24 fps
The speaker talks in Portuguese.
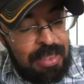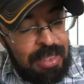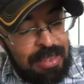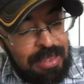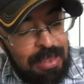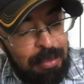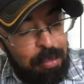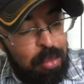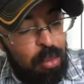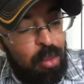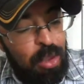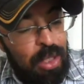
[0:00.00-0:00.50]
Tem
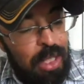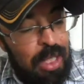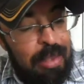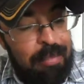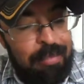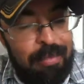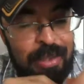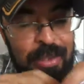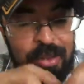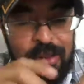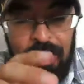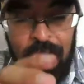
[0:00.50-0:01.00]
essa
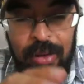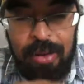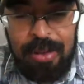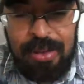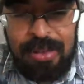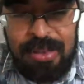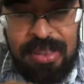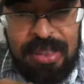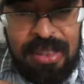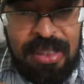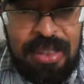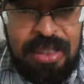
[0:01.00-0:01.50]
polêmica,
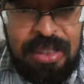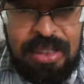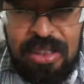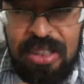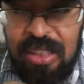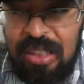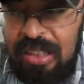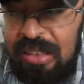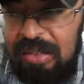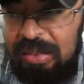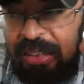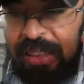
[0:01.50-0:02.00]
Sócrates
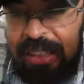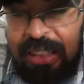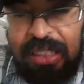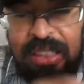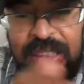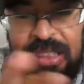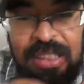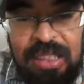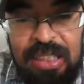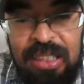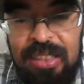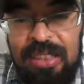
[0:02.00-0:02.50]
existia, não
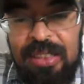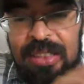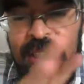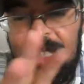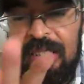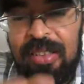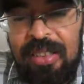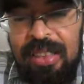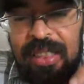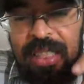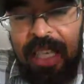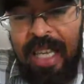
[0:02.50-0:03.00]
existia, não
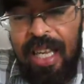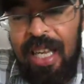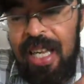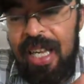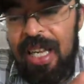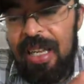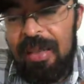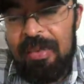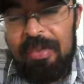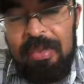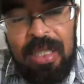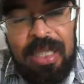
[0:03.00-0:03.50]
sei o quê,